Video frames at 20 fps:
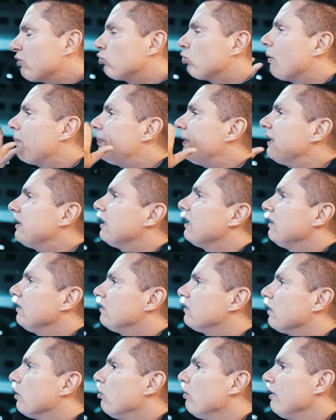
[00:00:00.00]
a sua
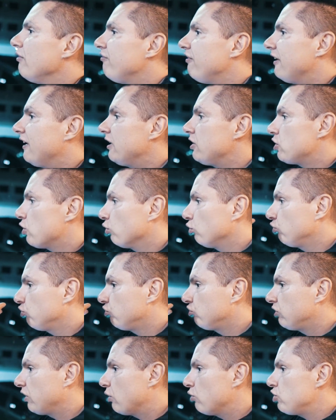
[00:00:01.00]
pretensão referente ao
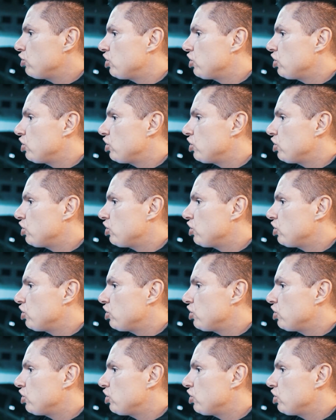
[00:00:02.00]
seu